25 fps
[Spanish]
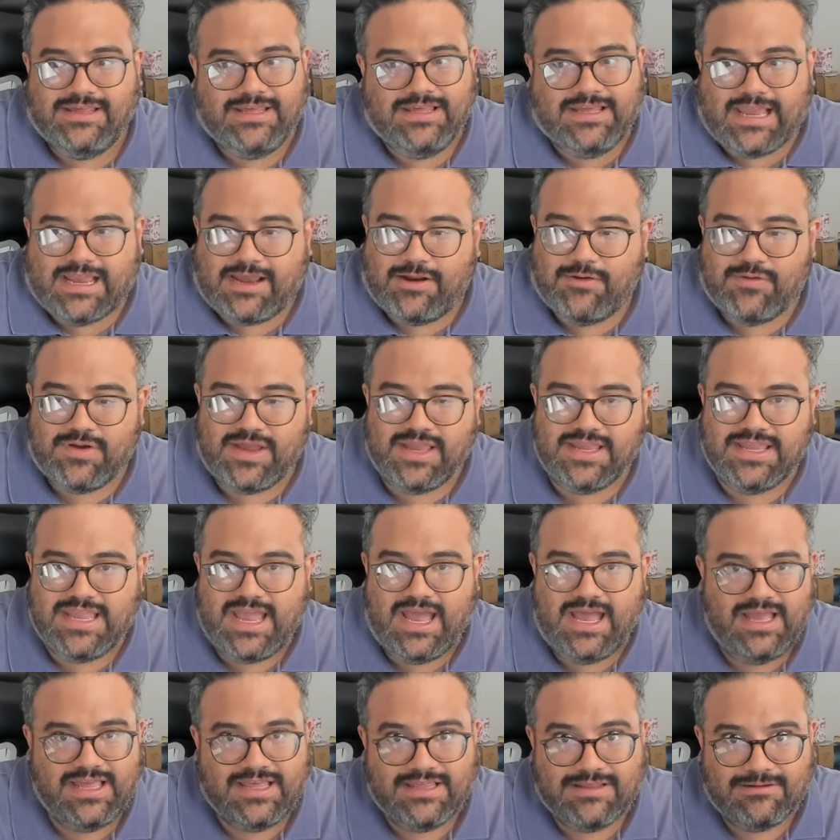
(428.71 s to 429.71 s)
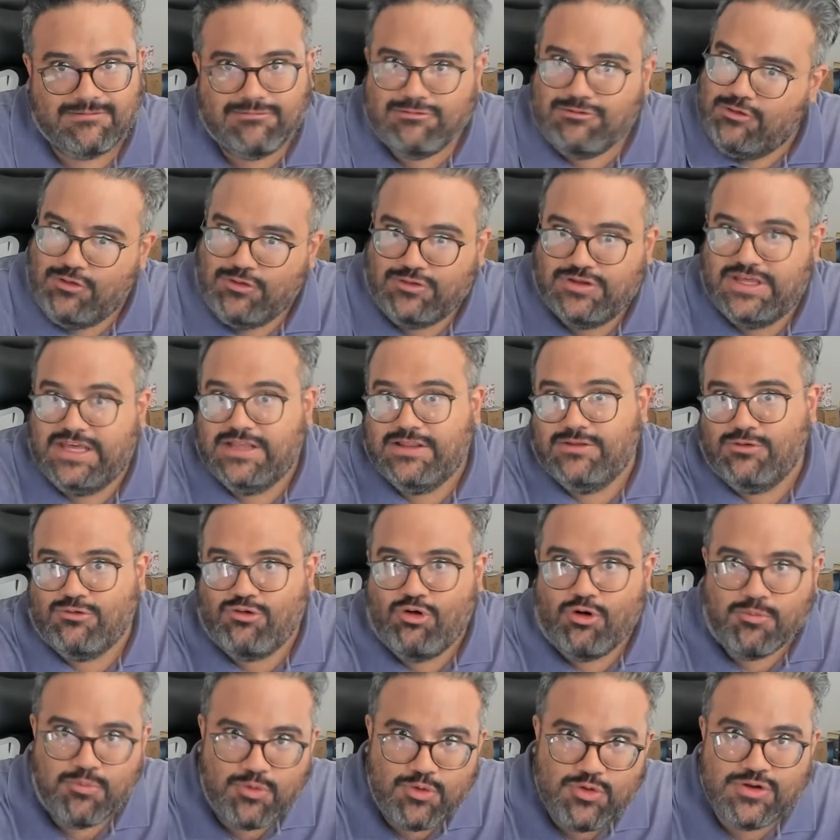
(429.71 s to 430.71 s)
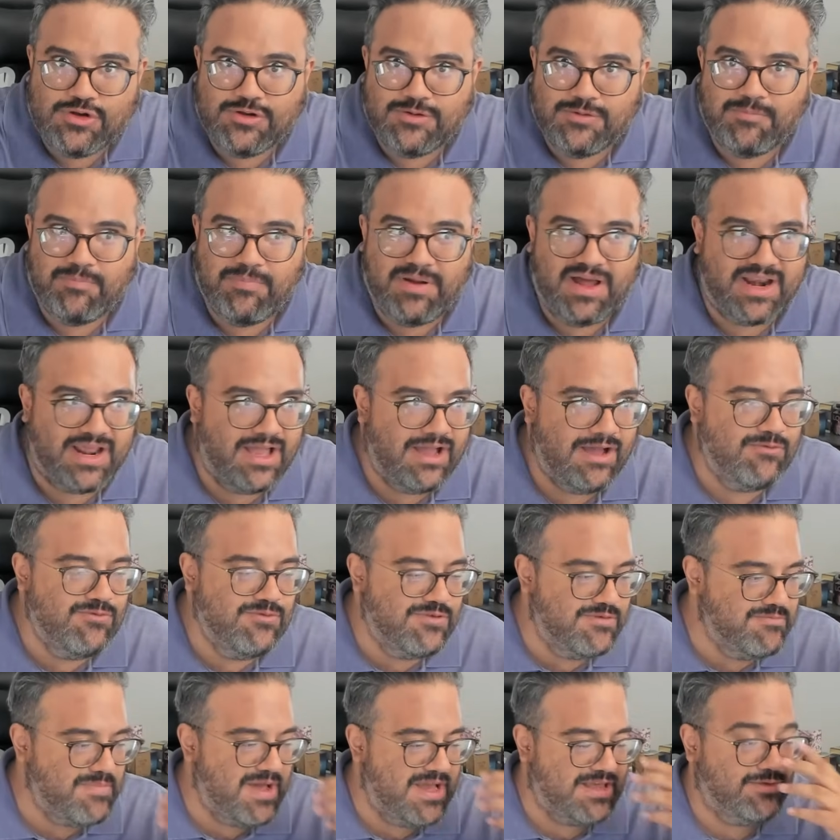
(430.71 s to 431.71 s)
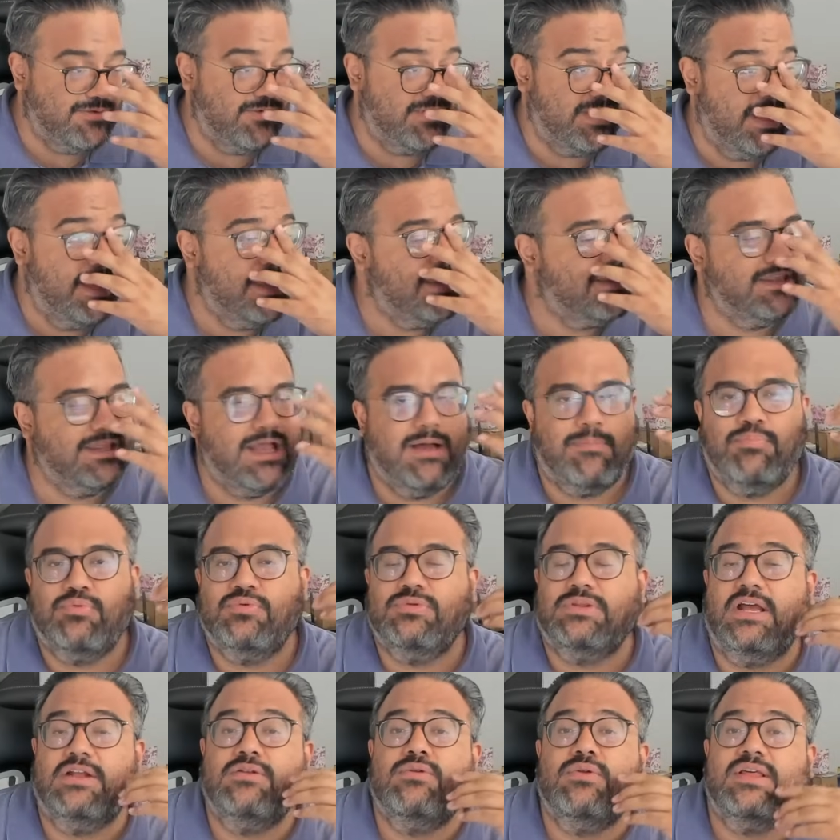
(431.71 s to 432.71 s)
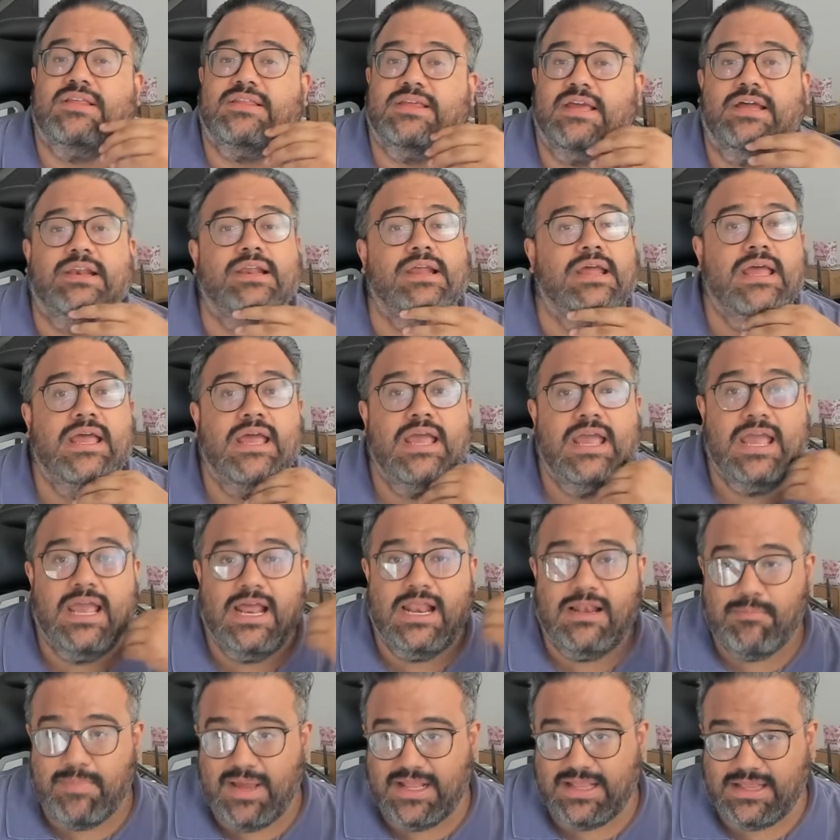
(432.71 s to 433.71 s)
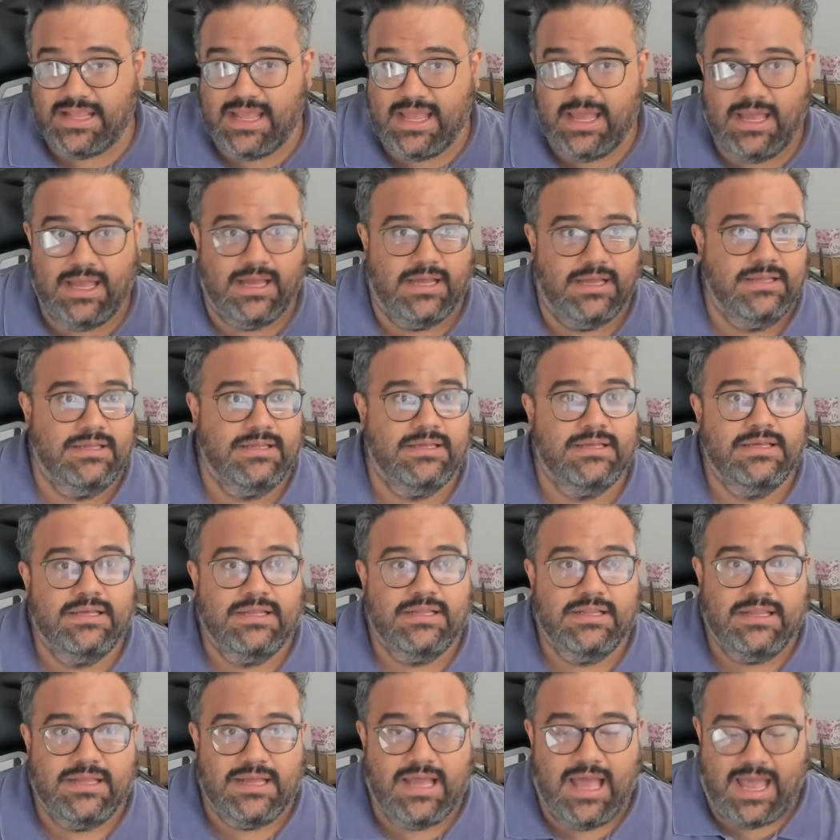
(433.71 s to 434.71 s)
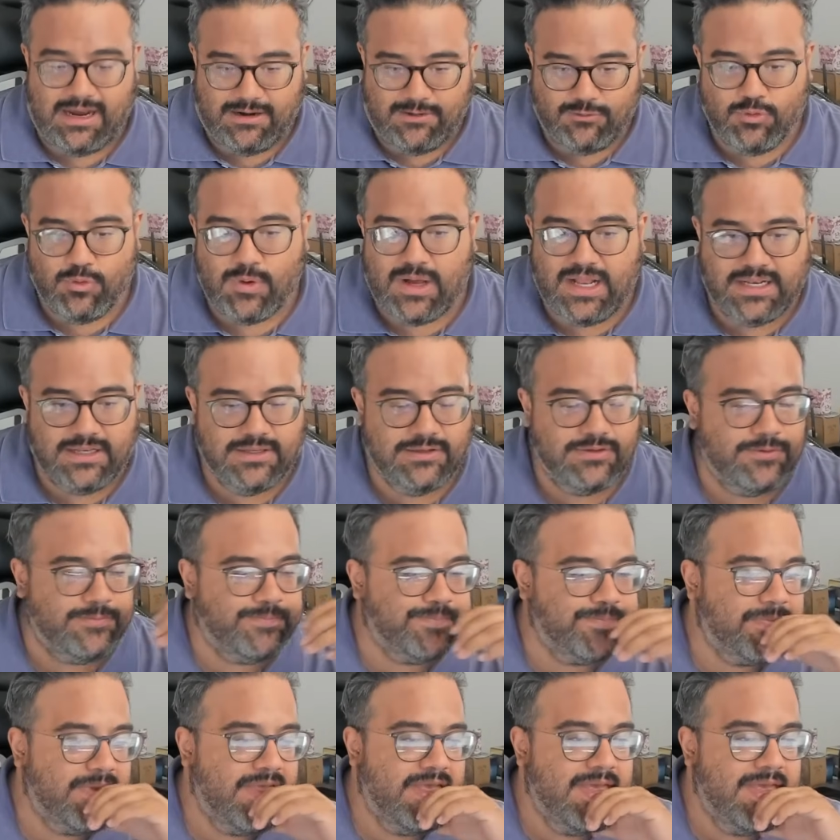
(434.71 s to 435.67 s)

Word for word: que creo que ya lo siento común para un mazo que está apuntando a ser el meta actual, ¿no?